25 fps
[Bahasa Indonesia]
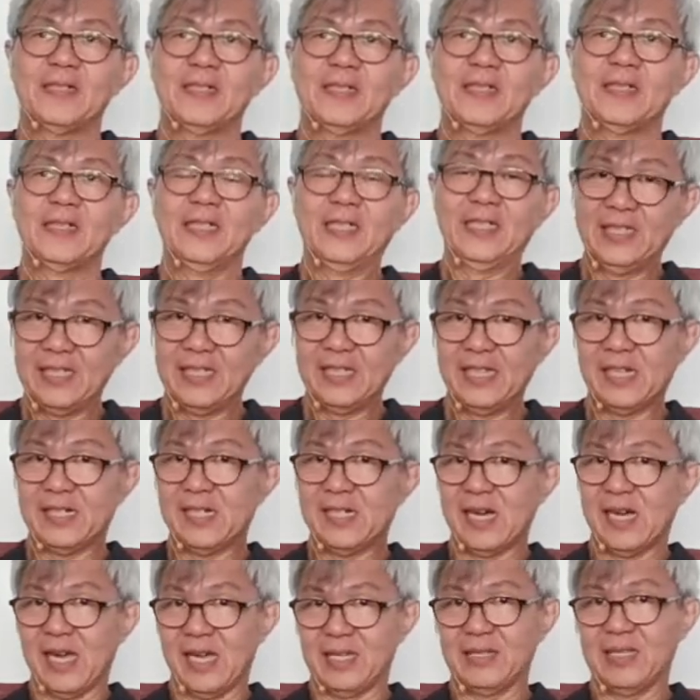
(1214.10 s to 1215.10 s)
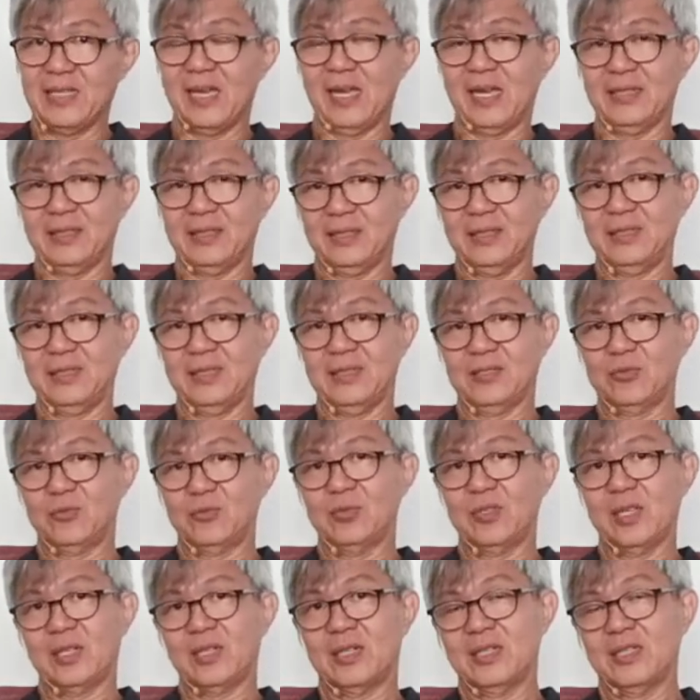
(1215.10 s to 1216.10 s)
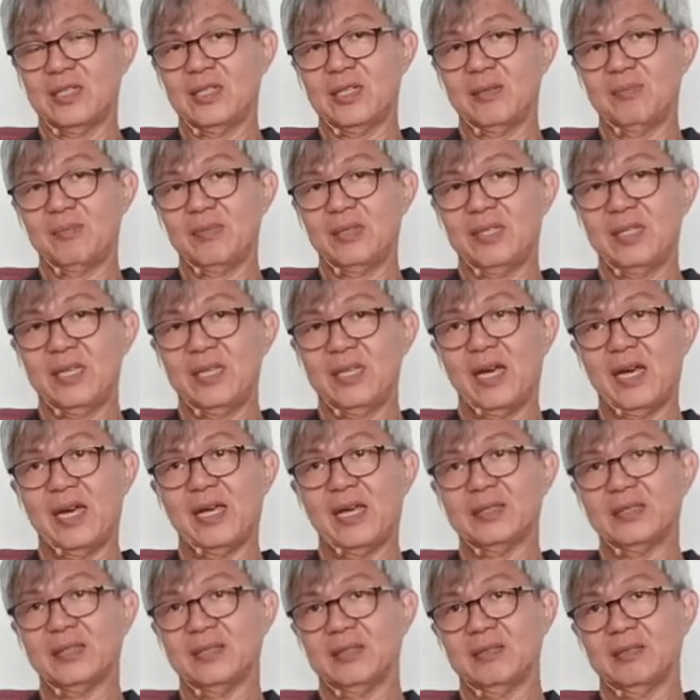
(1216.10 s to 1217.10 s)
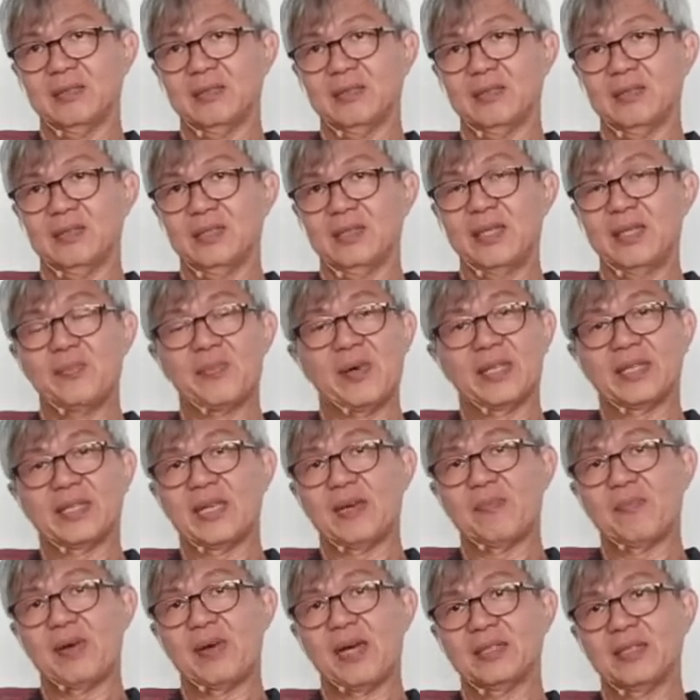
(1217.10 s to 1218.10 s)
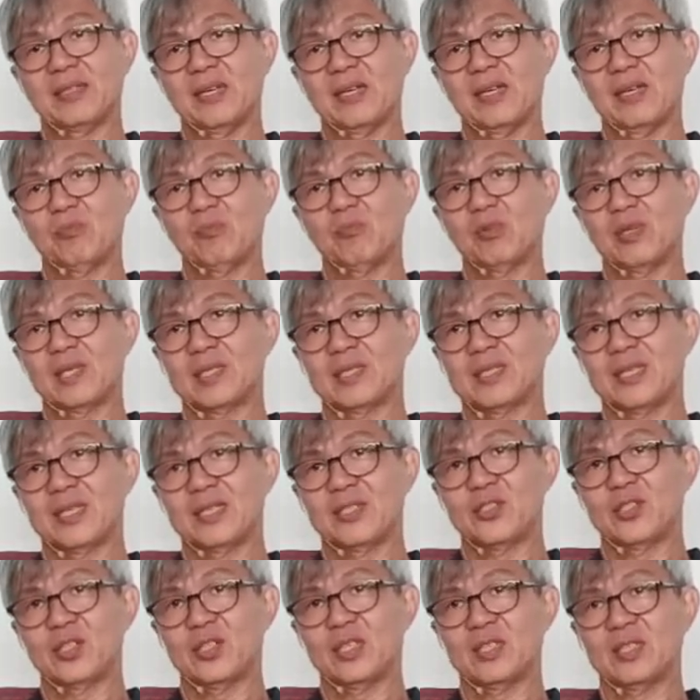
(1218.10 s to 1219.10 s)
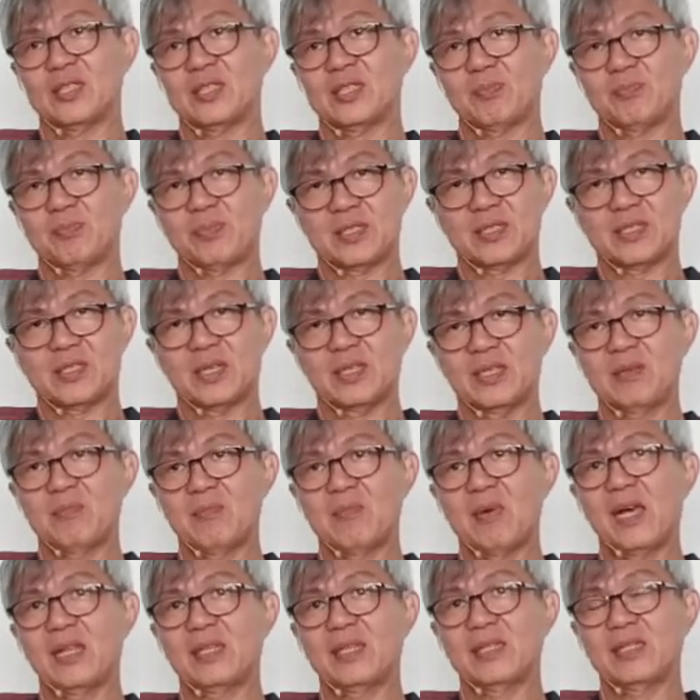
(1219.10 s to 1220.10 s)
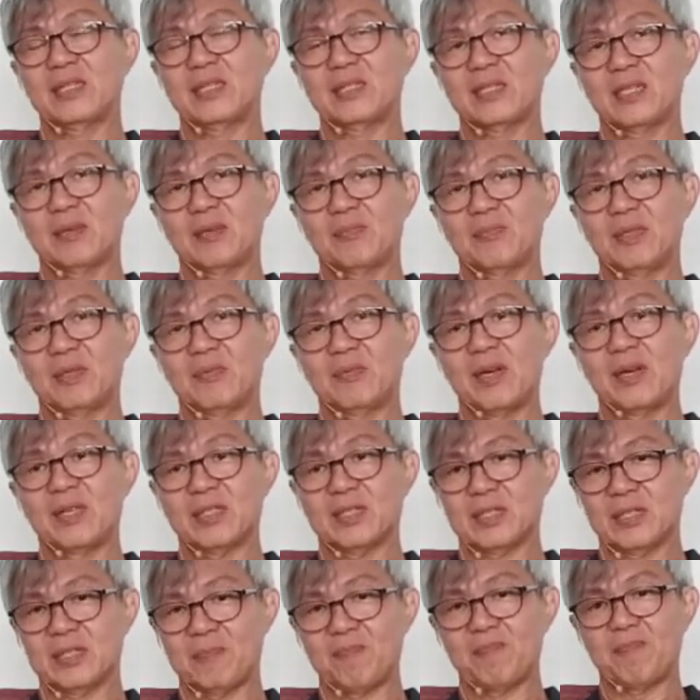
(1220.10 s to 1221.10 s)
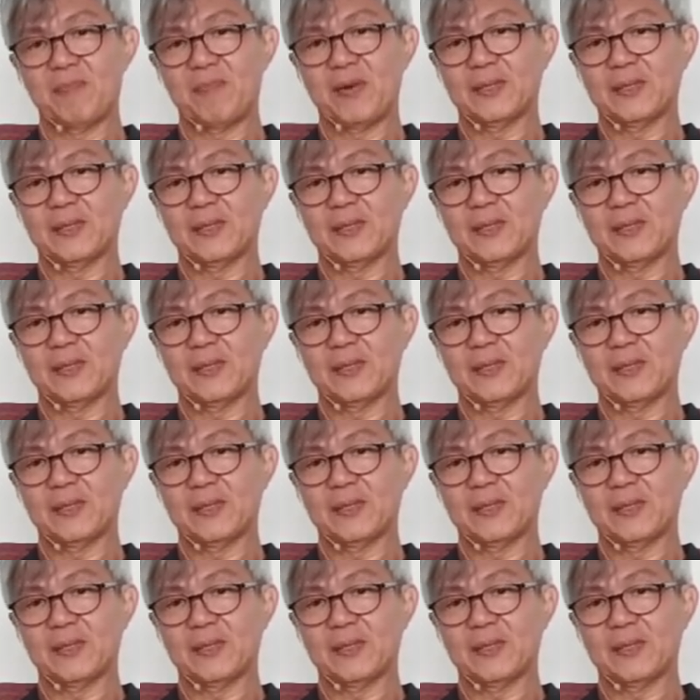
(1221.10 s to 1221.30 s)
Inilah keadaan ya saudara kita melihat di mana-mana bukan saja saya percaya di Bali tetapi banyak tempat